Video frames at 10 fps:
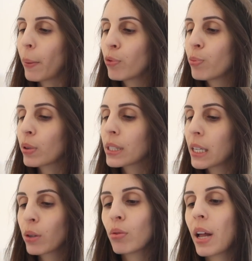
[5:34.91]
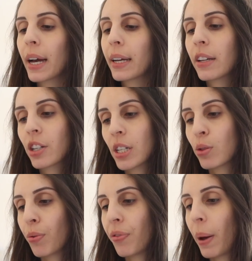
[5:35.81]
par mouvement circulaire et d'un
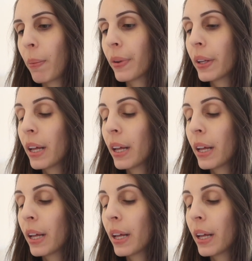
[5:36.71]
geste ferme